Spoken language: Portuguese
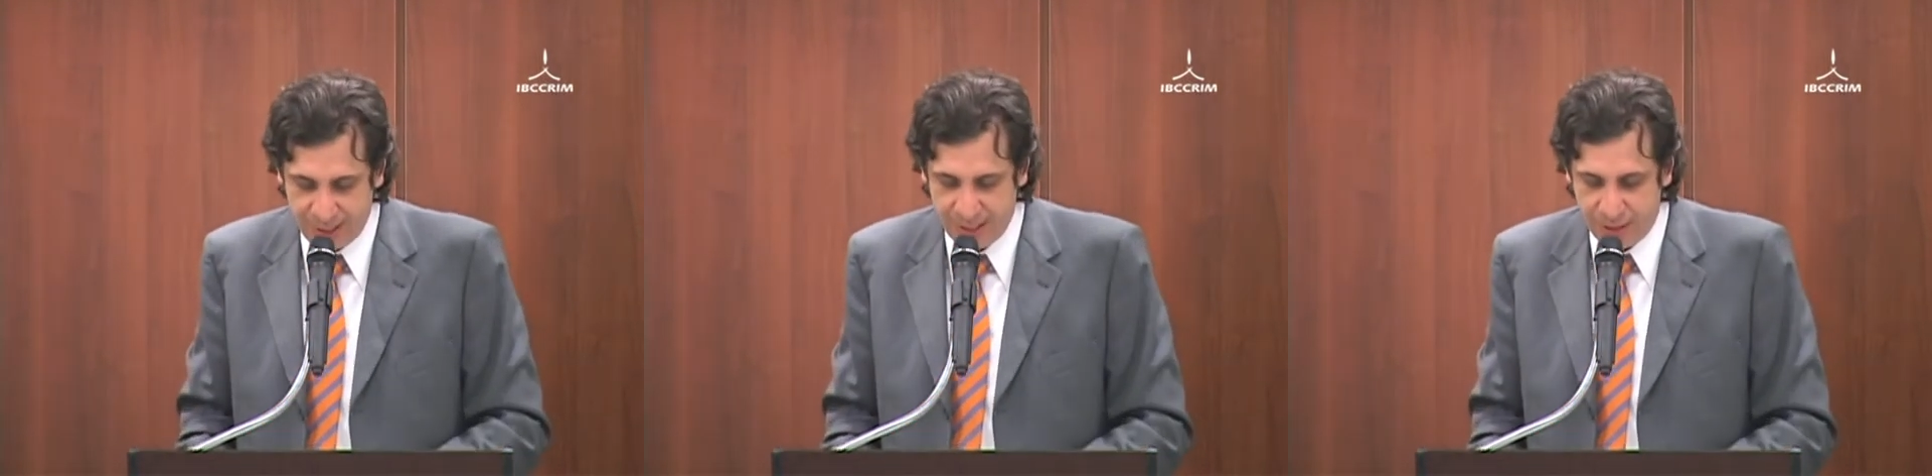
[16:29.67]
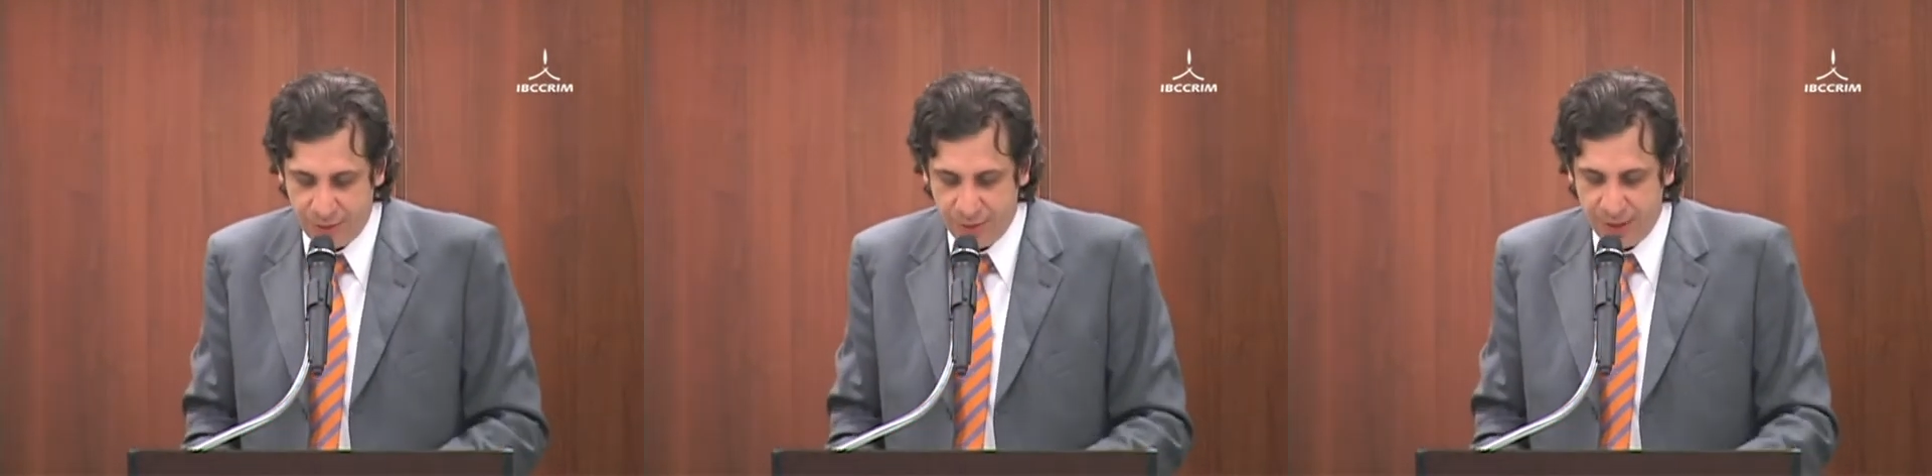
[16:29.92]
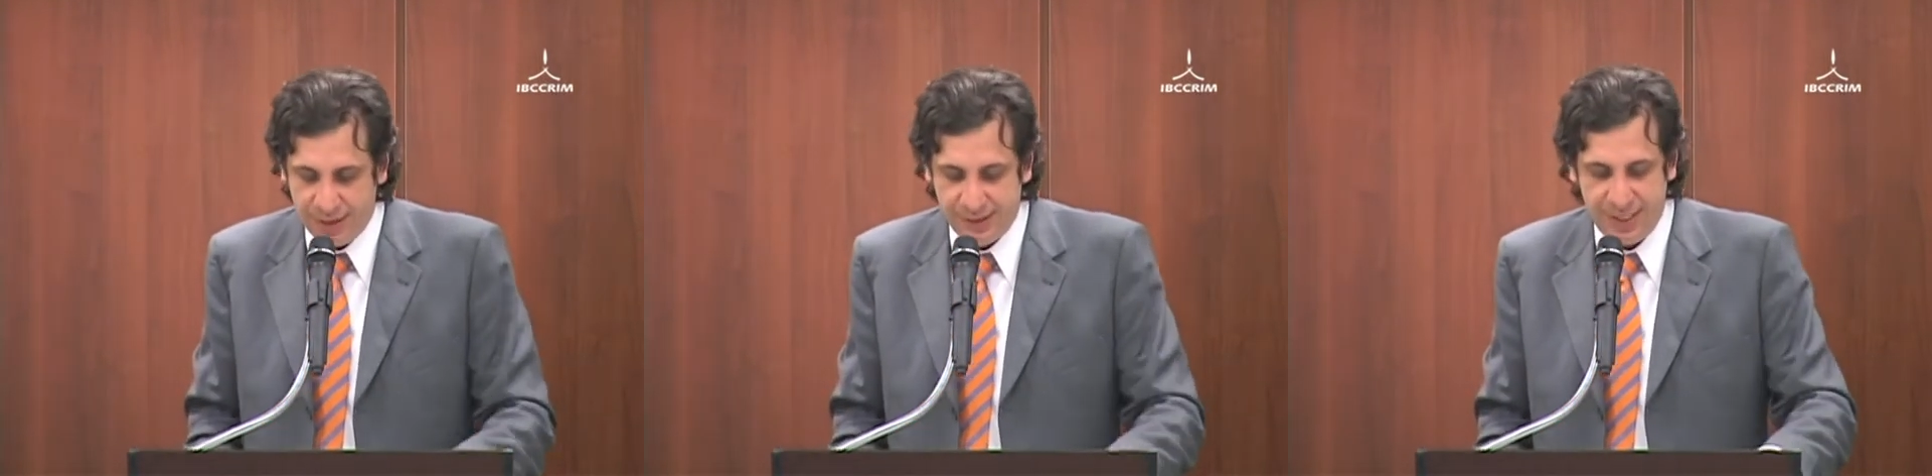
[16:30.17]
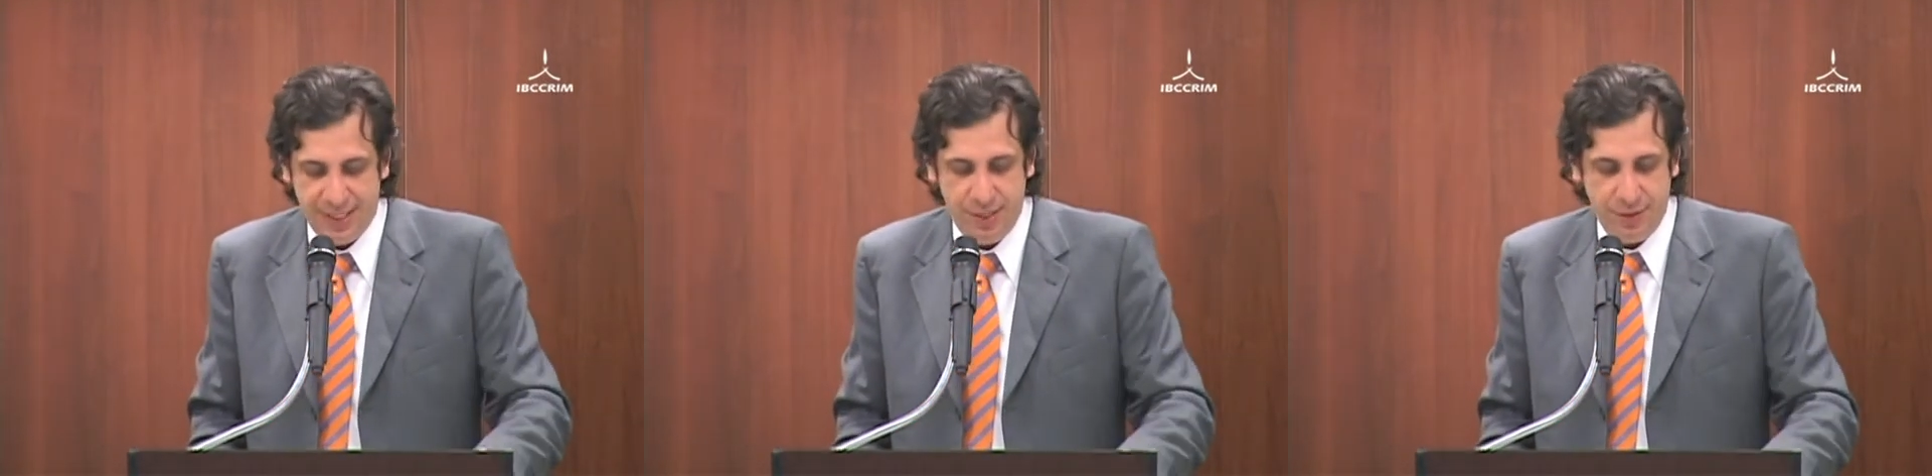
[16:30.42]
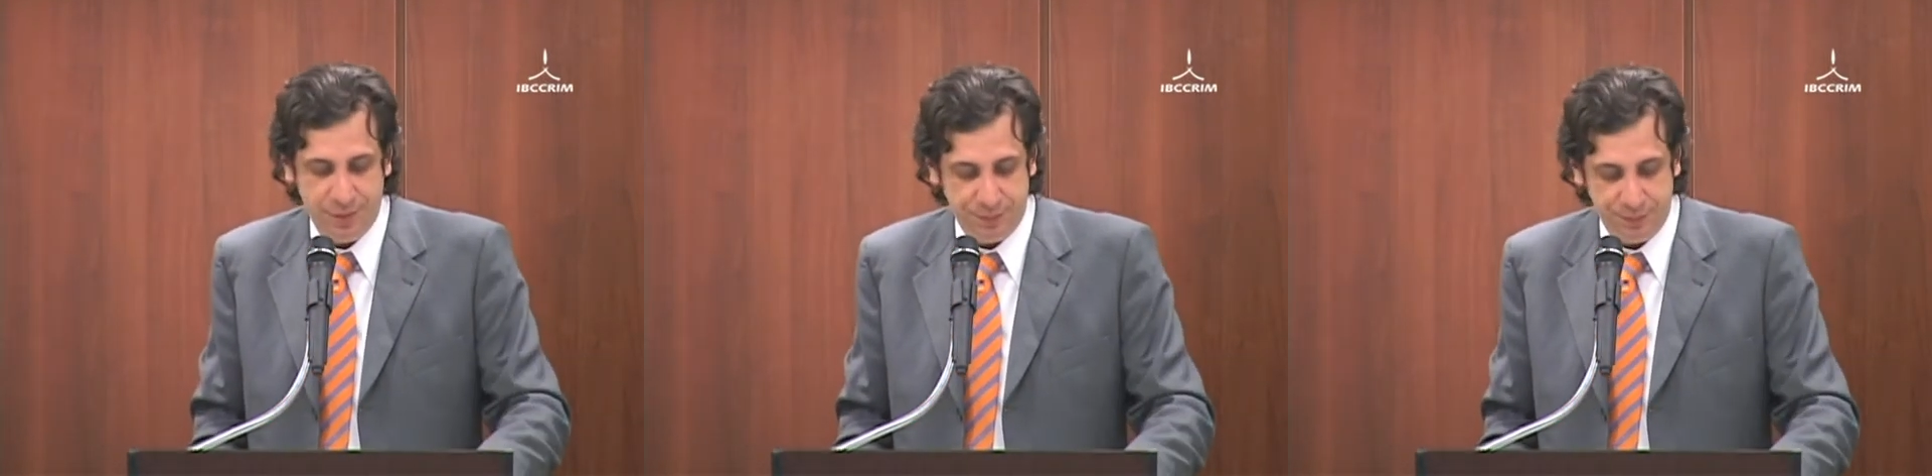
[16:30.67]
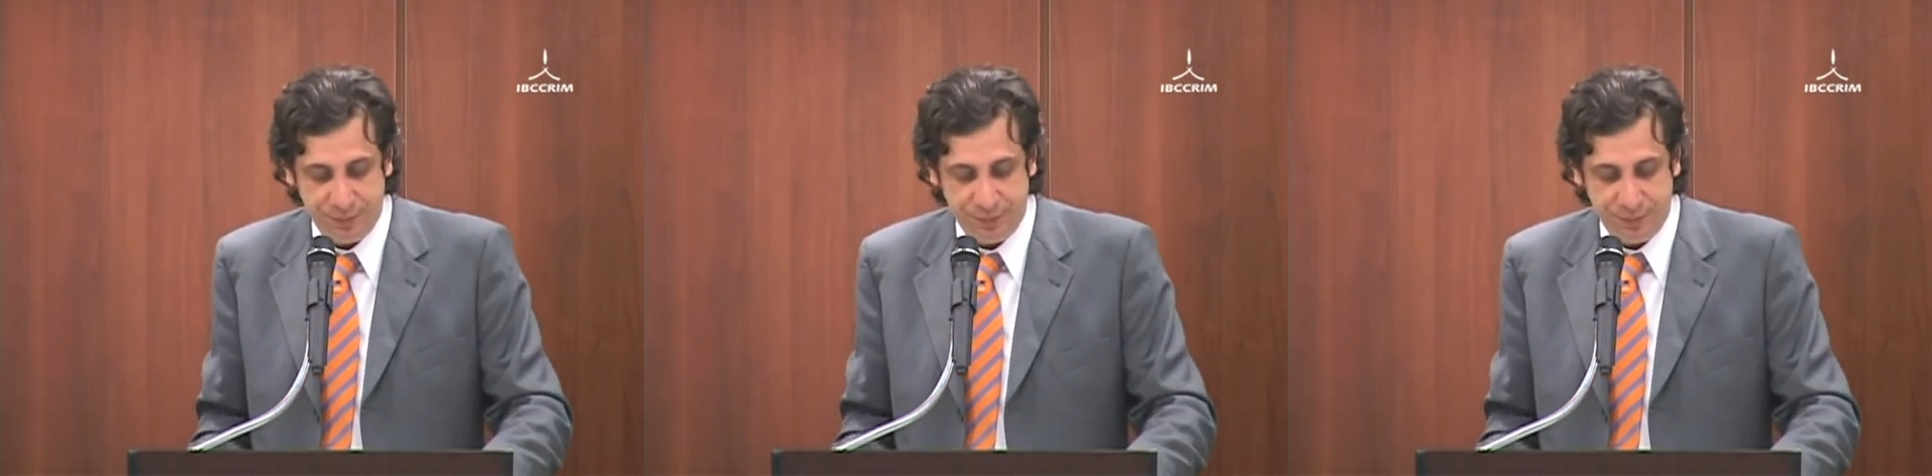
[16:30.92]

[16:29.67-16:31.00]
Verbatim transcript: que não seriam.